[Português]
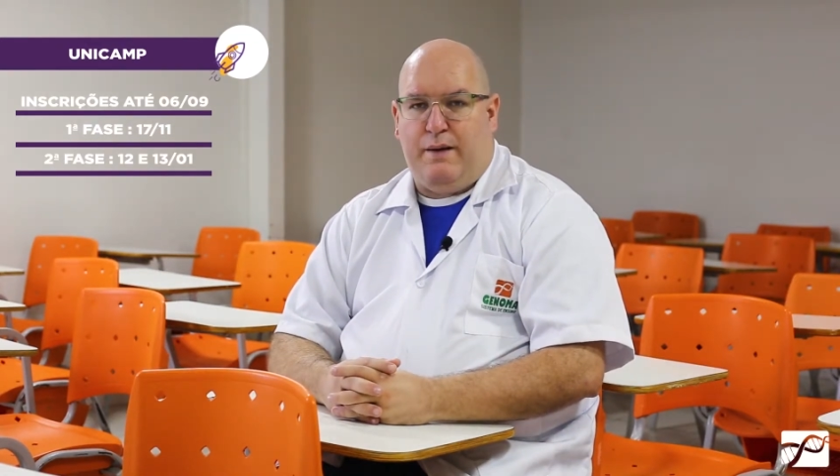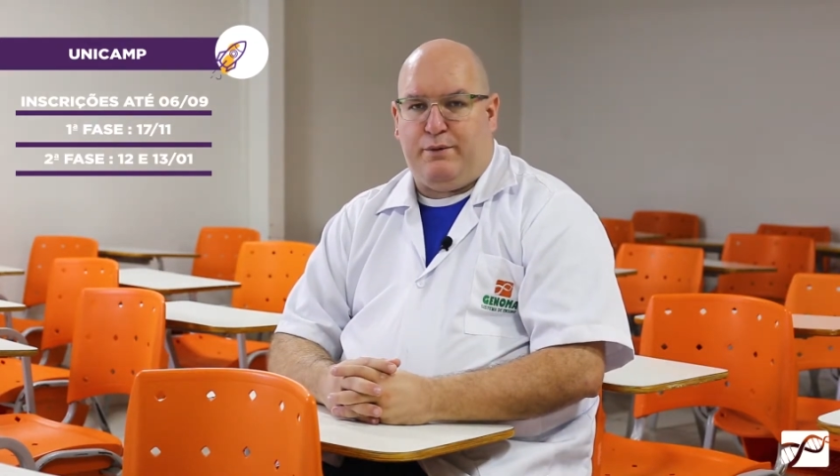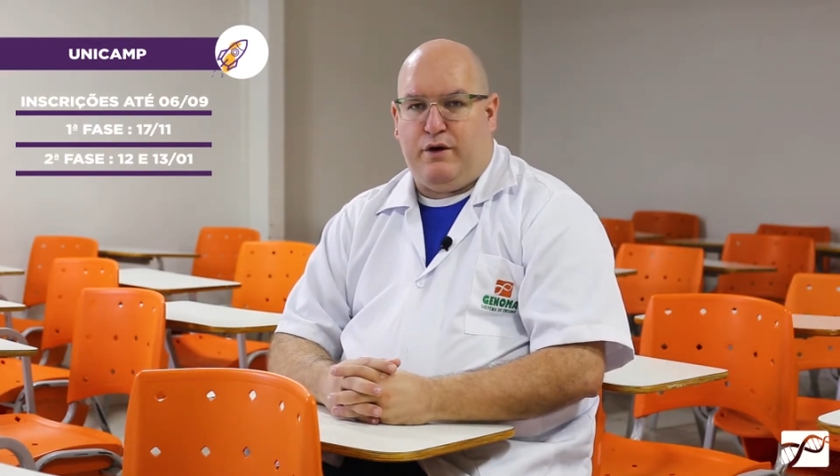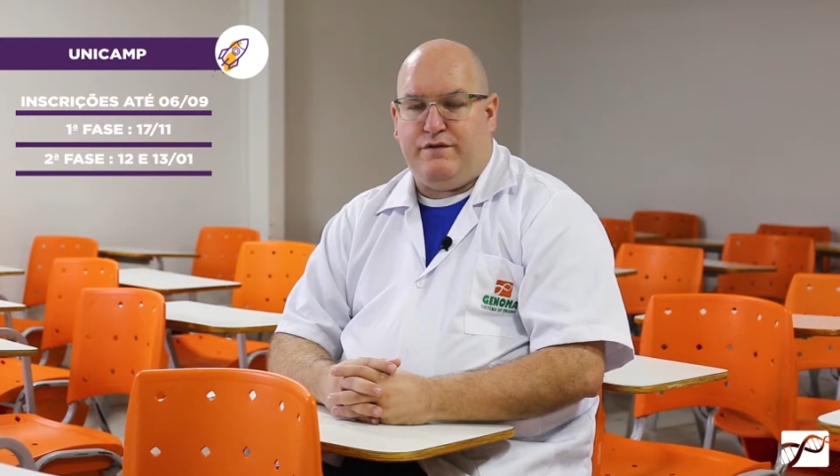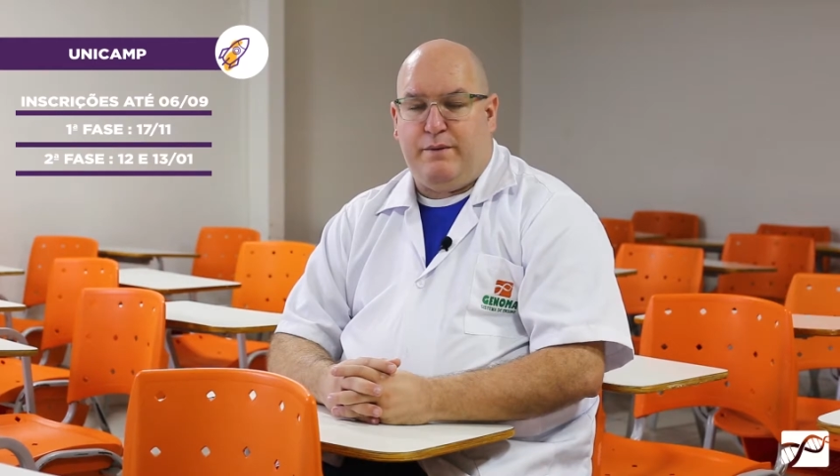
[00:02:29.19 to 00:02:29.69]

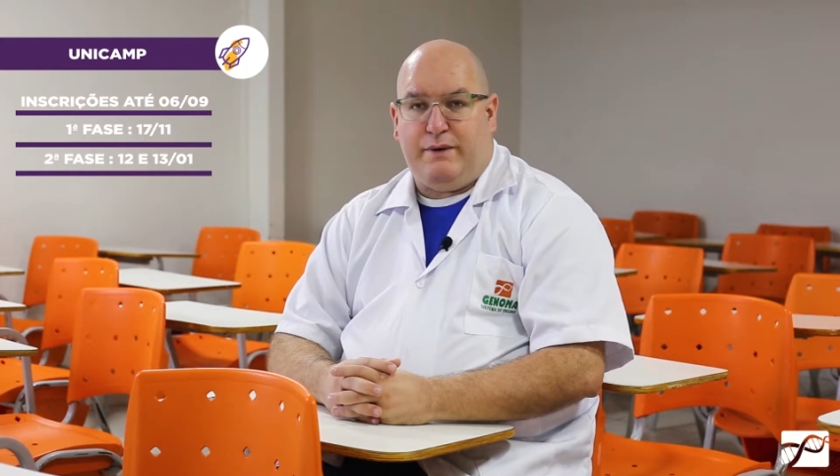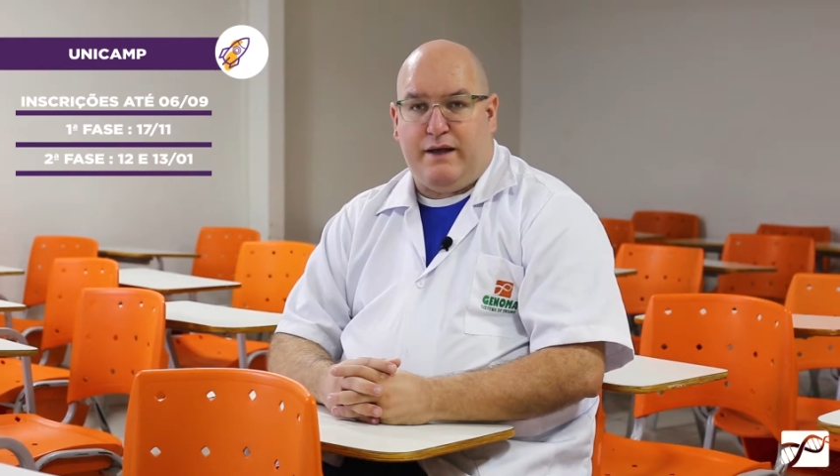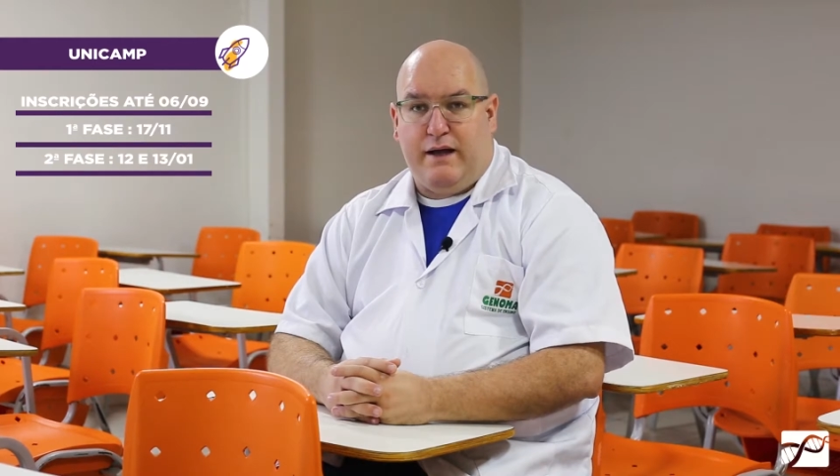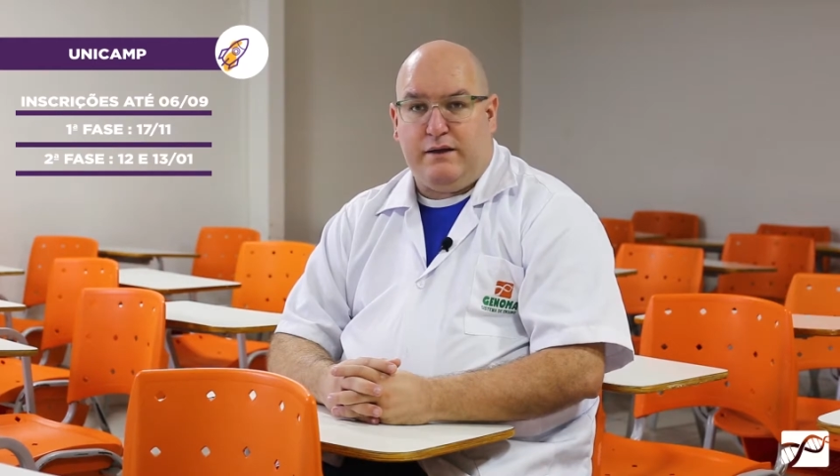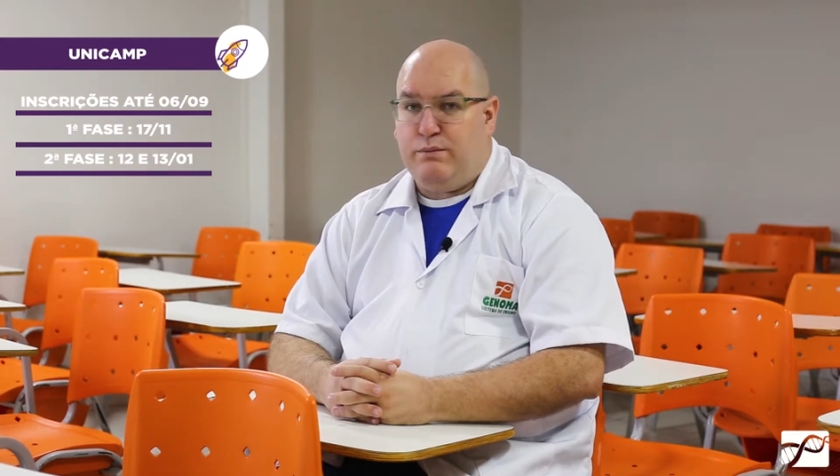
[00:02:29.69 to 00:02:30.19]
prova é
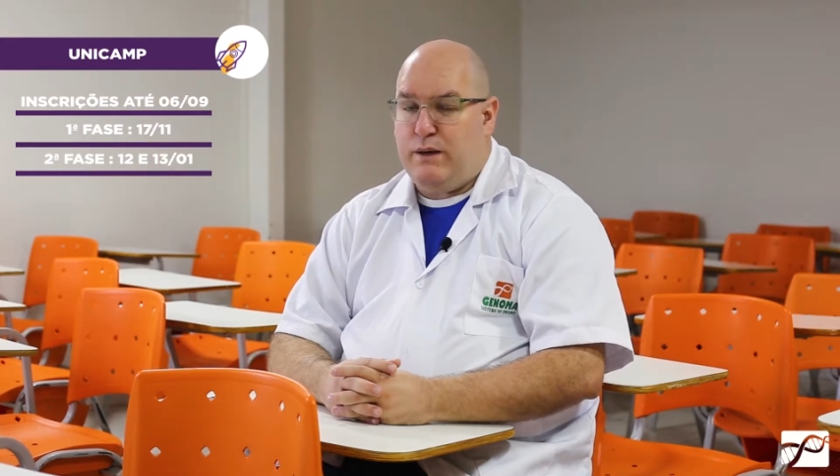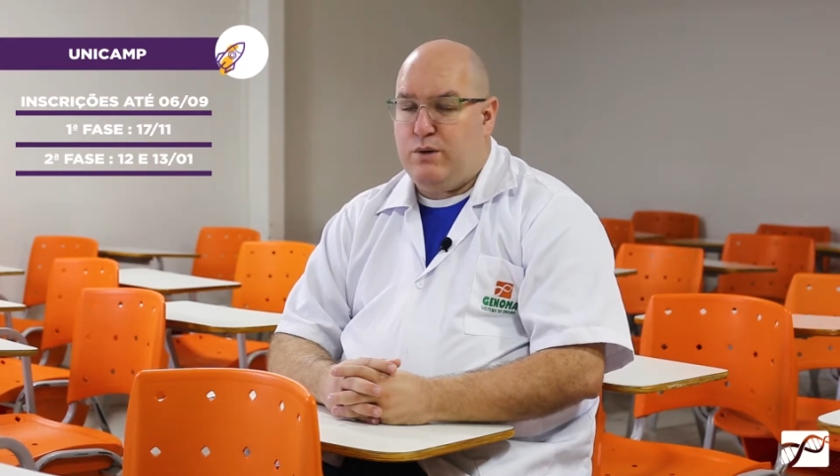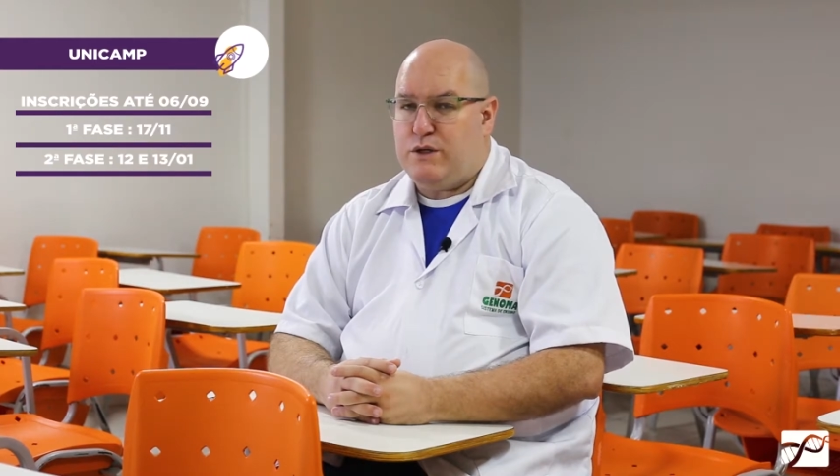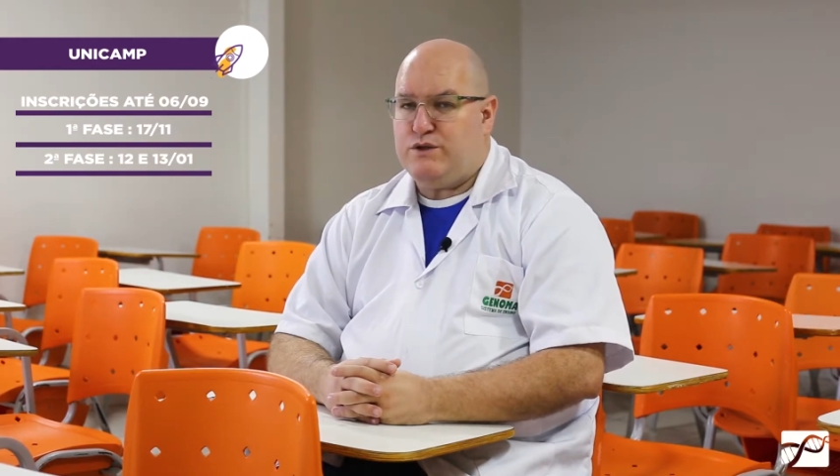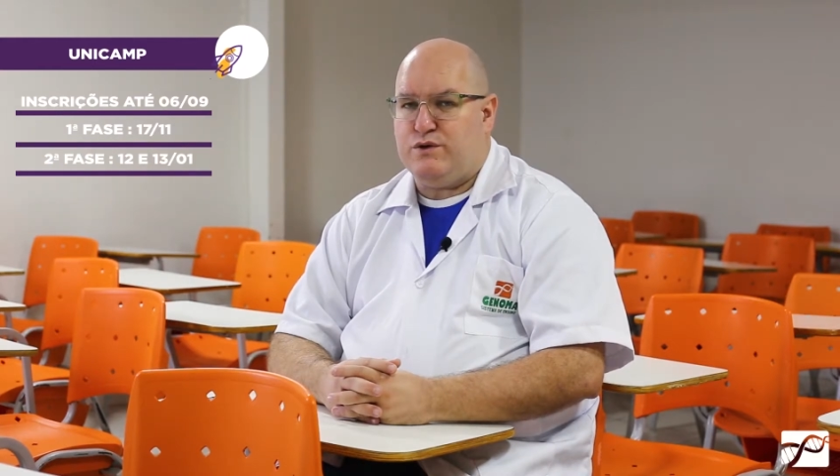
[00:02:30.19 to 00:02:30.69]
aplicada em Belo
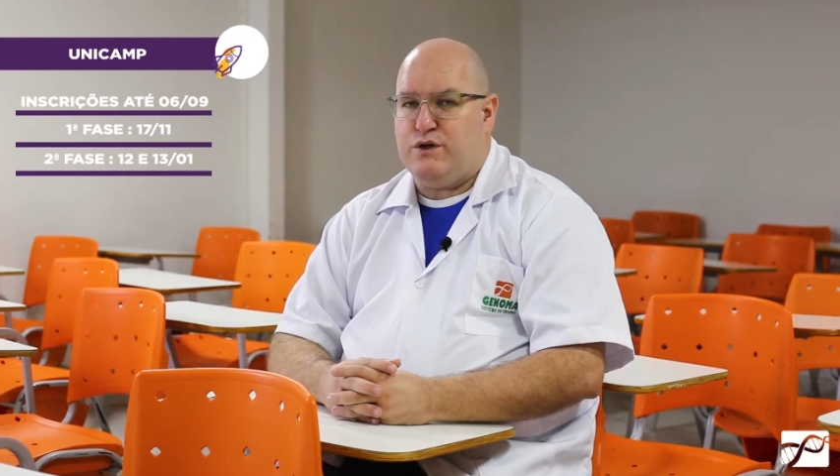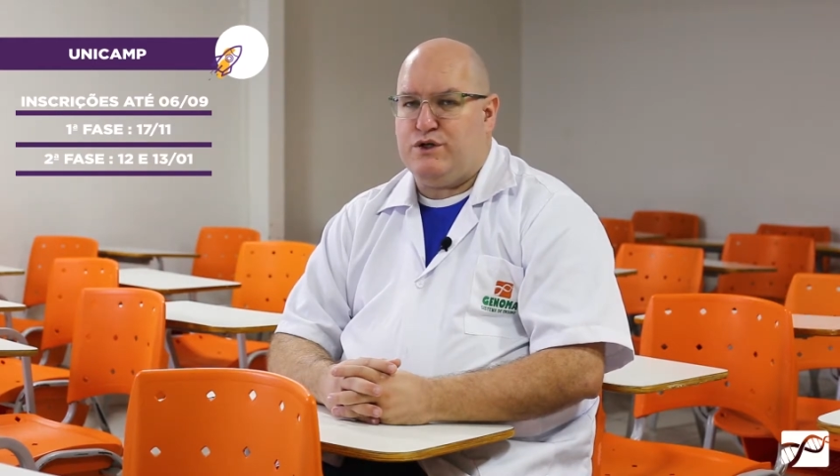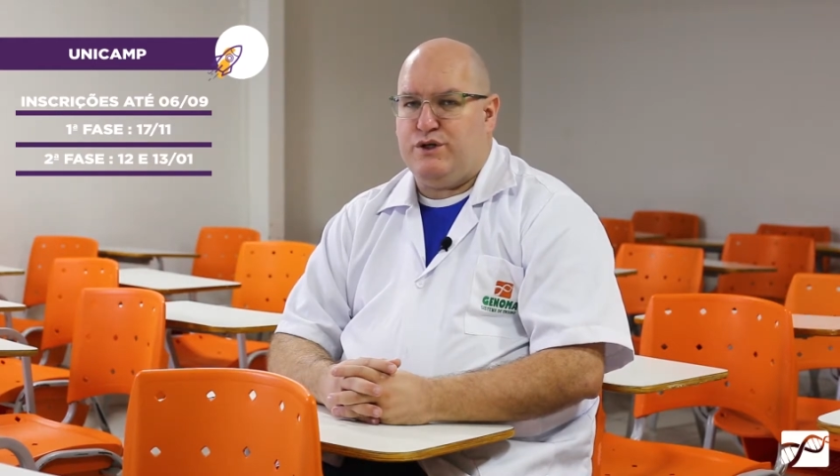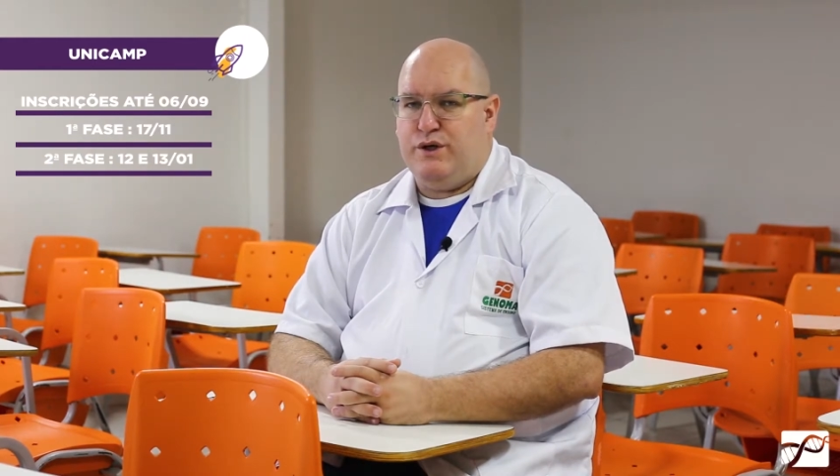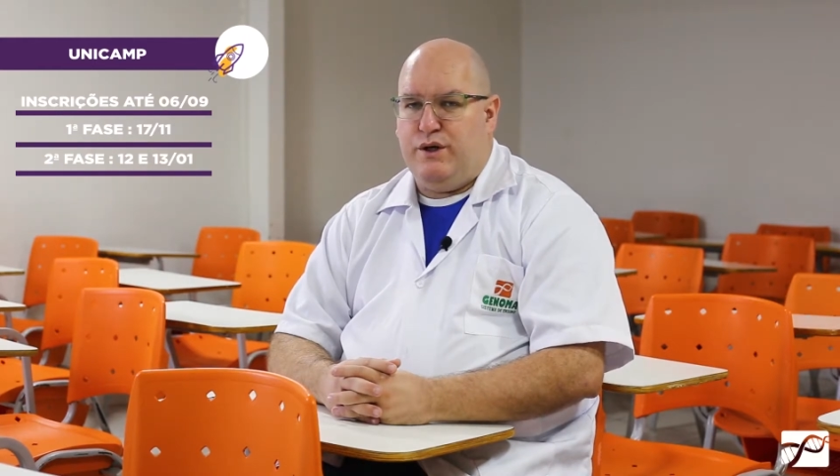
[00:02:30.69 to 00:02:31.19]

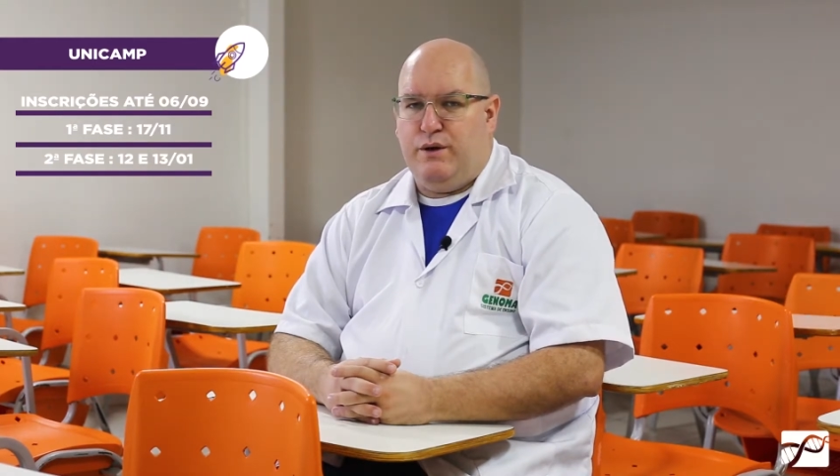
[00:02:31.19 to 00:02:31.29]
Horizonte,